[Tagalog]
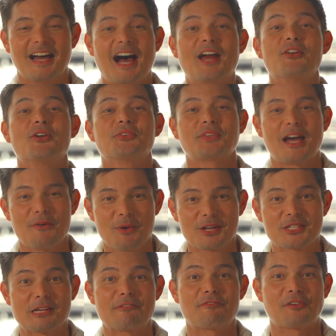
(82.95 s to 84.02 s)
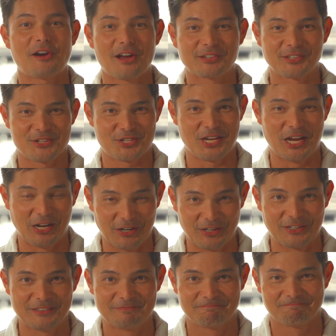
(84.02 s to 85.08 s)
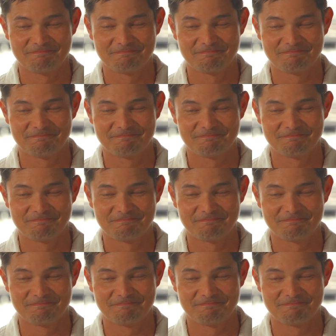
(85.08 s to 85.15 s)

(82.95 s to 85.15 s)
Anong tawag sa frog na singer?